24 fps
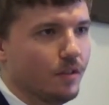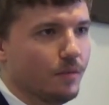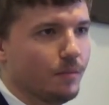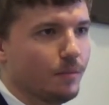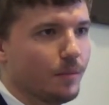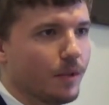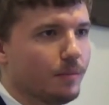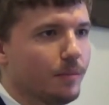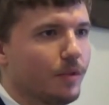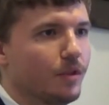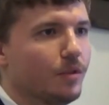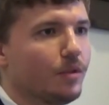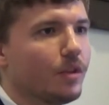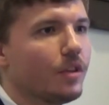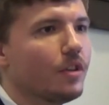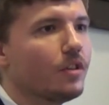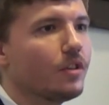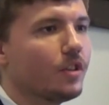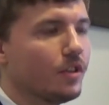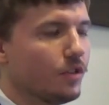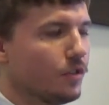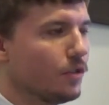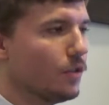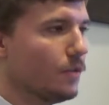mamy
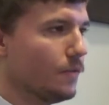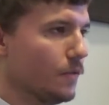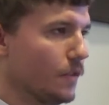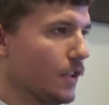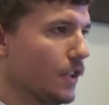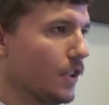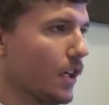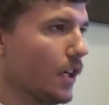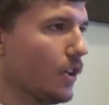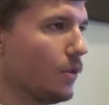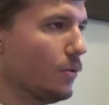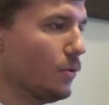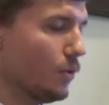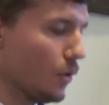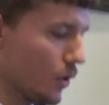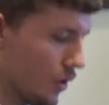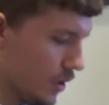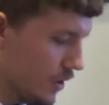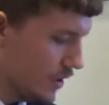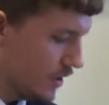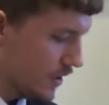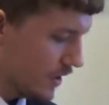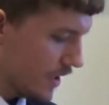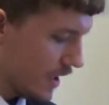orędownika u
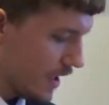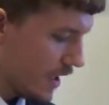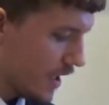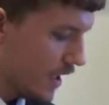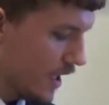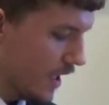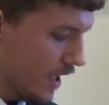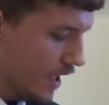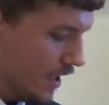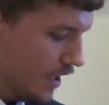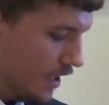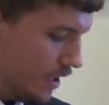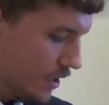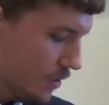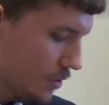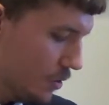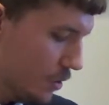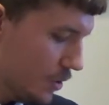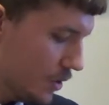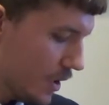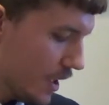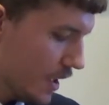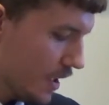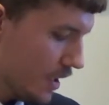Ojca
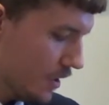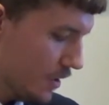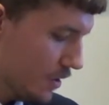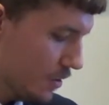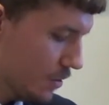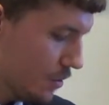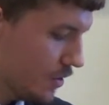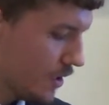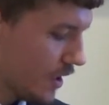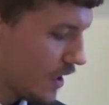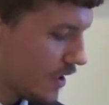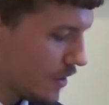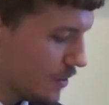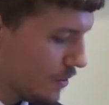Jezusa Chrystusa,